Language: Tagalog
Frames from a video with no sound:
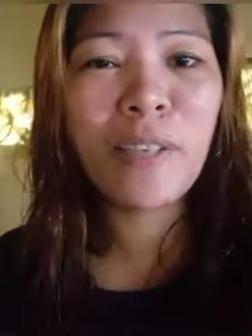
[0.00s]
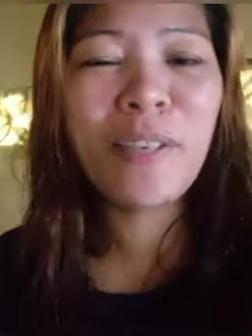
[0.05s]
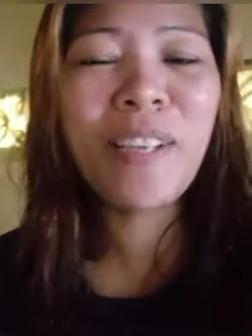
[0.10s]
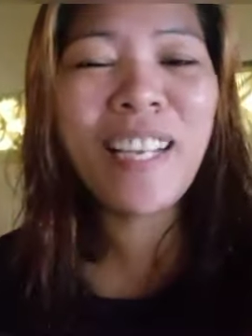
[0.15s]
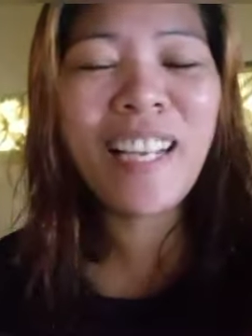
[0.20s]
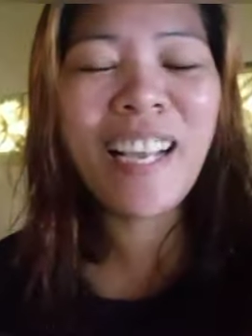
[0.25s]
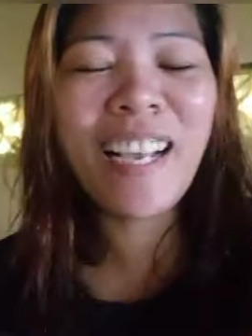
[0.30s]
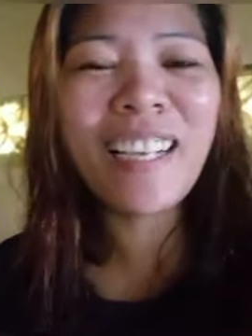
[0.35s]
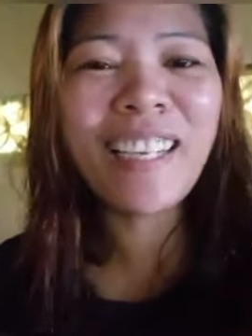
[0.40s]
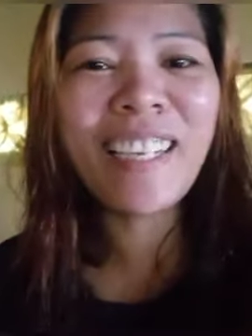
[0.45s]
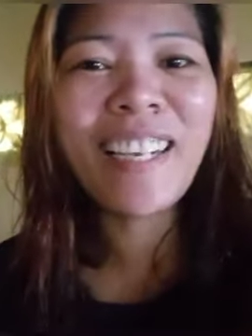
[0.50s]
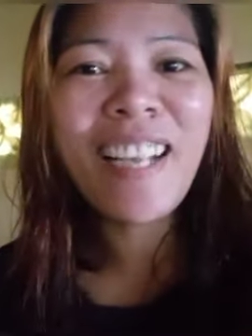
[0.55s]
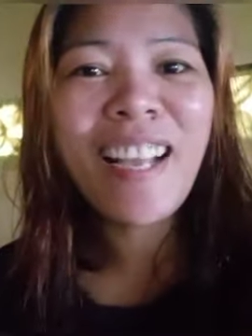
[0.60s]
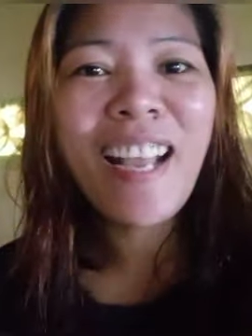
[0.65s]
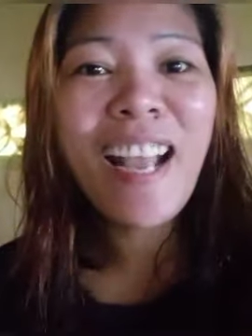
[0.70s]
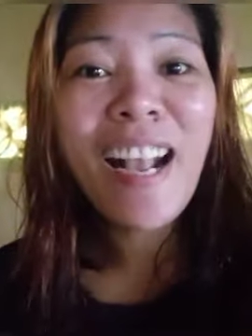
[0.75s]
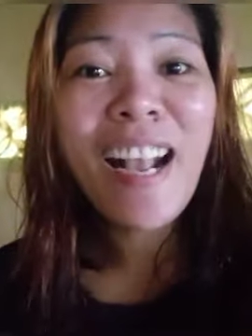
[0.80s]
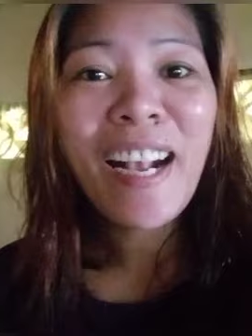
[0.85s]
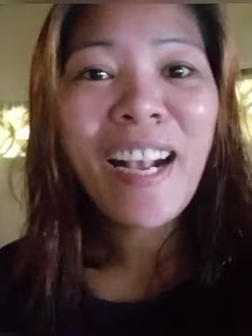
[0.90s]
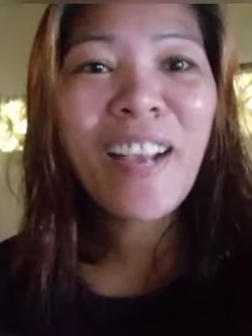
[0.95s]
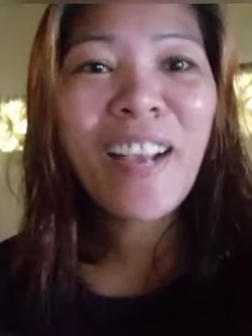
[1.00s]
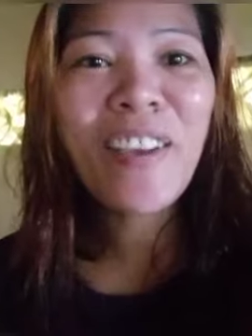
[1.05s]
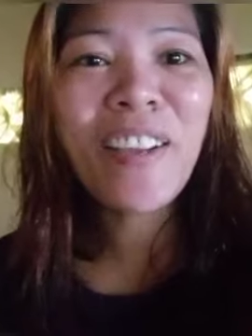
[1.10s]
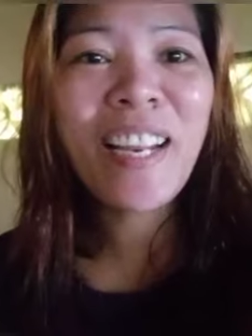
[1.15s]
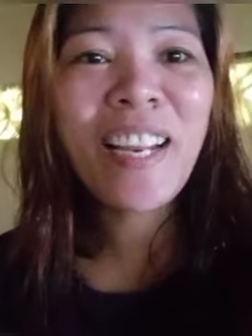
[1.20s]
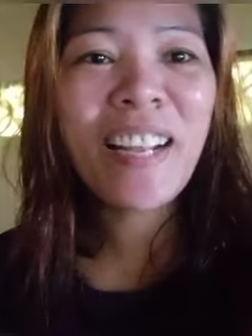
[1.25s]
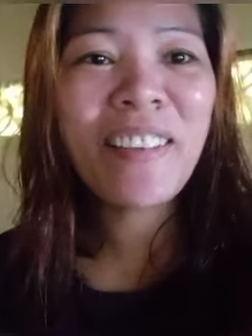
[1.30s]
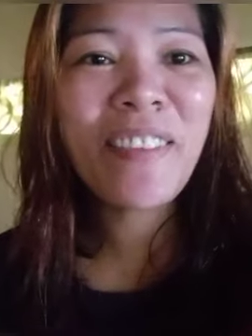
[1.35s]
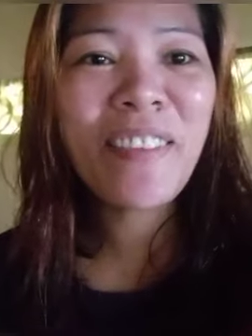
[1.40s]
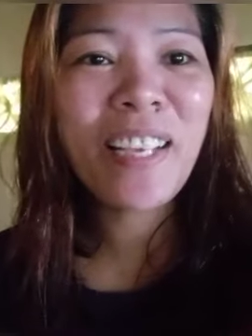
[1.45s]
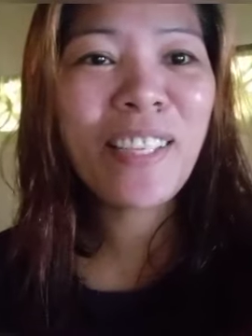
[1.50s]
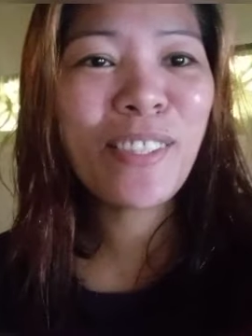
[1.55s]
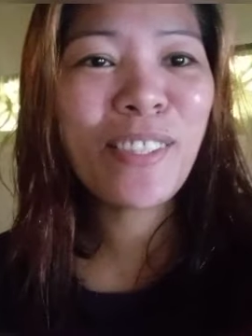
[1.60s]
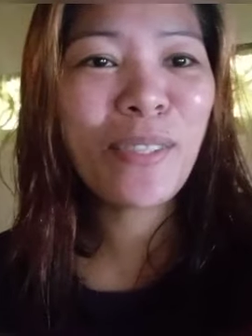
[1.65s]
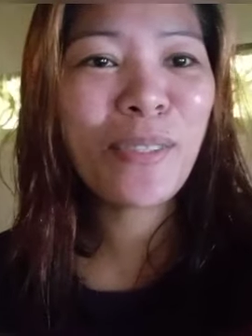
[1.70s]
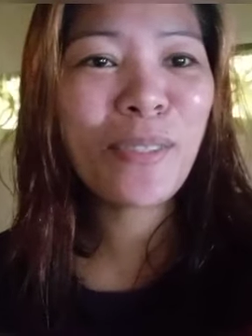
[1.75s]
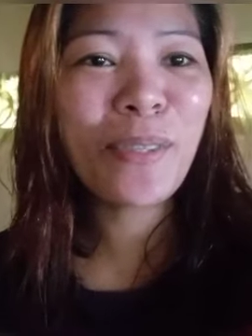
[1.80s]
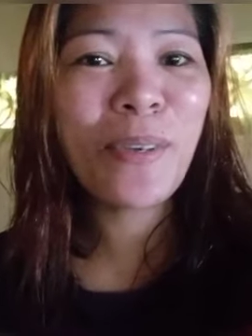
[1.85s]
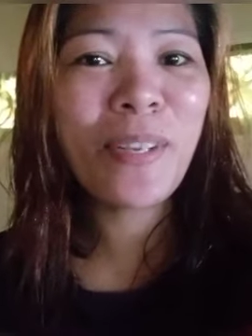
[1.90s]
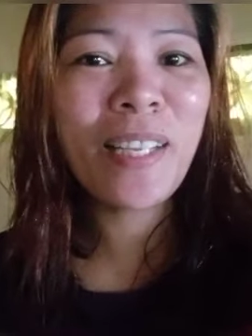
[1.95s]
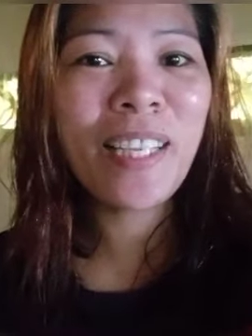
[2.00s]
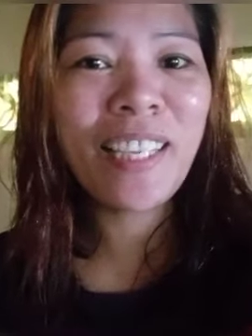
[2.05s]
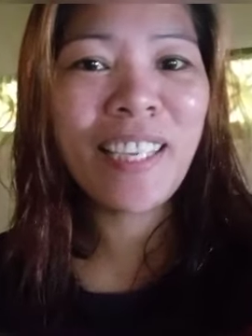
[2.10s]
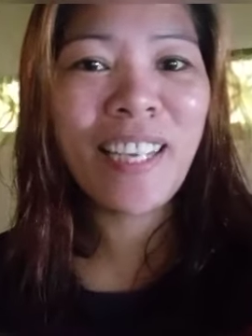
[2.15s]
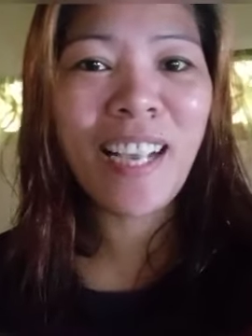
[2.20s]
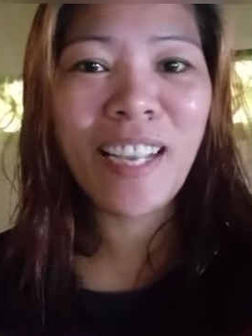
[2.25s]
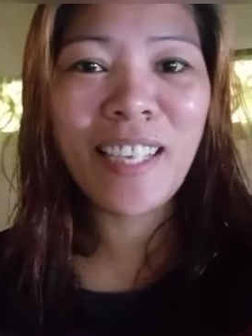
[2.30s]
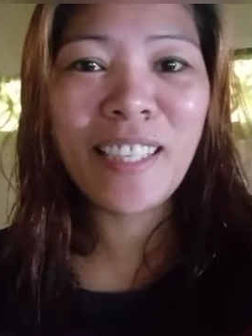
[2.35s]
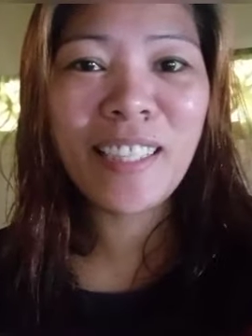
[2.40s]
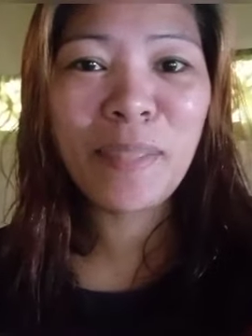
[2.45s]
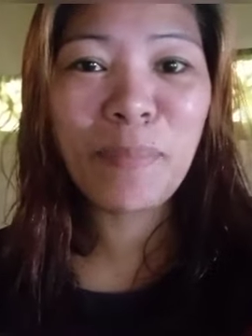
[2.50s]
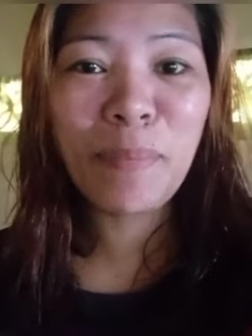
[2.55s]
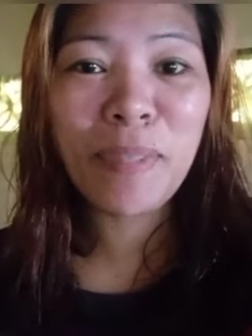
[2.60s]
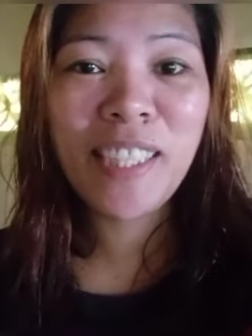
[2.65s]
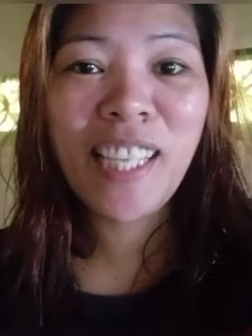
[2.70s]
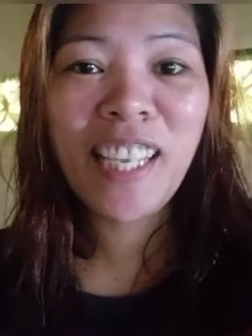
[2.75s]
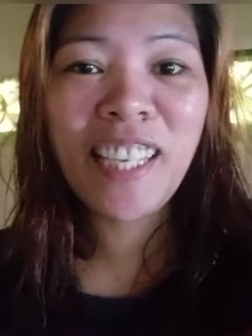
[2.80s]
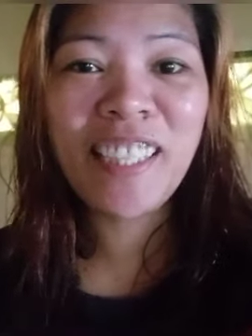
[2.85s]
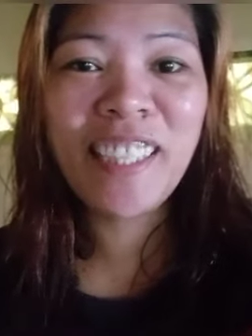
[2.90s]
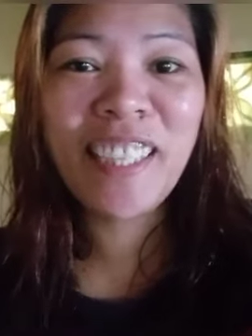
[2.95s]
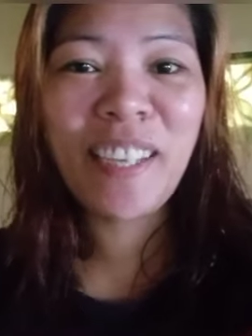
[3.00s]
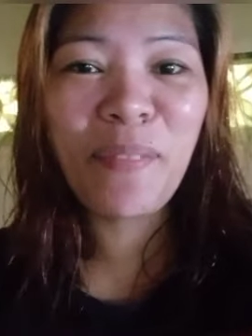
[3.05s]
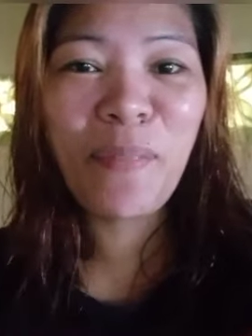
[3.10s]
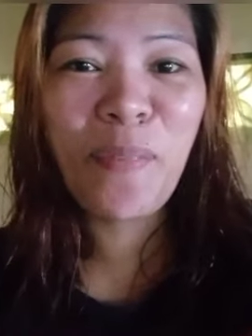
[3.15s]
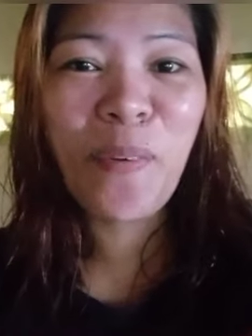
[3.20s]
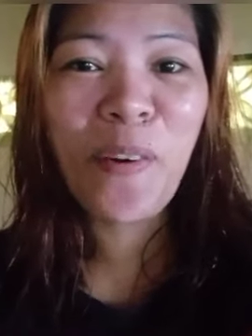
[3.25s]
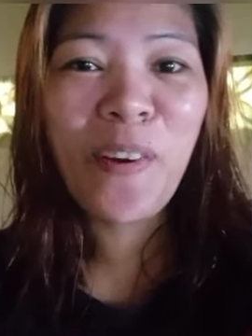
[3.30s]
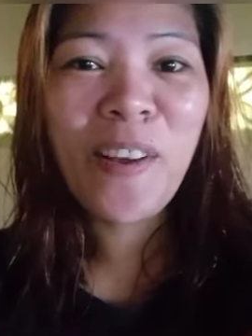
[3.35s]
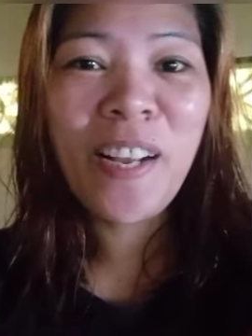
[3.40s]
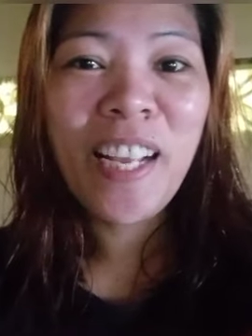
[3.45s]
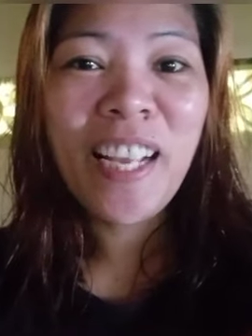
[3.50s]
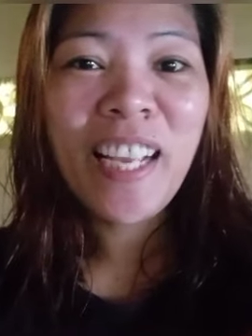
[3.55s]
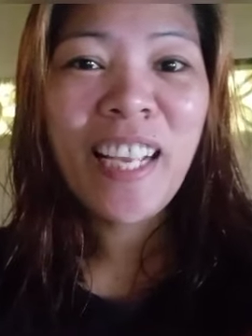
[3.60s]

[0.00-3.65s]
ngayon lang ngayon lang may susuli guys pasensya po